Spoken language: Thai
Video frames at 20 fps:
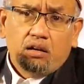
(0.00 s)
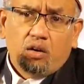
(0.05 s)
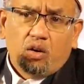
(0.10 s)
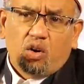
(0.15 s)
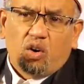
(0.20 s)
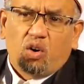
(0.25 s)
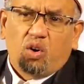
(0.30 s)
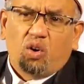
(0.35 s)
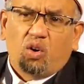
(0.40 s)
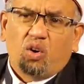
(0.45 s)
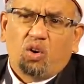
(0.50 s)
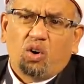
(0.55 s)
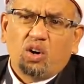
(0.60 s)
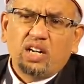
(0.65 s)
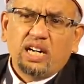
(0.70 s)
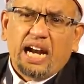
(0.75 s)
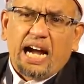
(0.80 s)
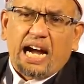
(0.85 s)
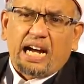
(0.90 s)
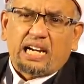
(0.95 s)
โอ้โห
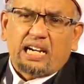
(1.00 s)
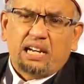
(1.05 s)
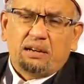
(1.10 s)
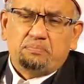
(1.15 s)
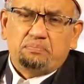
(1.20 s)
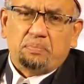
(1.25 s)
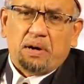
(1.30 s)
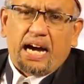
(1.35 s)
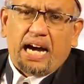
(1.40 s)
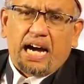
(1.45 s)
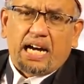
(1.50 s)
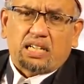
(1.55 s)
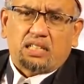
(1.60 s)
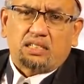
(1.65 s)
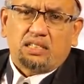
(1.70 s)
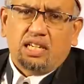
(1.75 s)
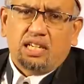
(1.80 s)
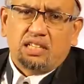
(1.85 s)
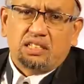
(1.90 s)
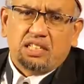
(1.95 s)
หนักลำบาก
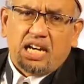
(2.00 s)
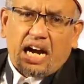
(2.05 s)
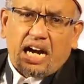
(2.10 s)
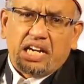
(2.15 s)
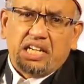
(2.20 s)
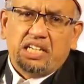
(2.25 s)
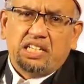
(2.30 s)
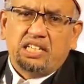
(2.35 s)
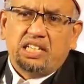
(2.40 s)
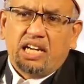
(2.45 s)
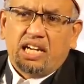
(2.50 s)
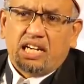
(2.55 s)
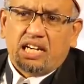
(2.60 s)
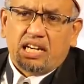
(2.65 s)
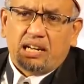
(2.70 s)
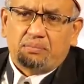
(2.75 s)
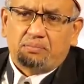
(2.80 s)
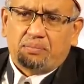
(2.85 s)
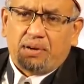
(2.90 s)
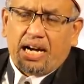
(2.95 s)
ยิ่งใหญ่ยิ่ง
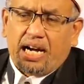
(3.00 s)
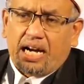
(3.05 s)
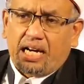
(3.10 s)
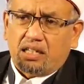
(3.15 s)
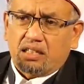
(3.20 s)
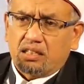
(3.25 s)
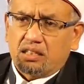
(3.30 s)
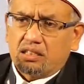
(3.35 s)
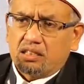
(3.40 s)
ลำบาก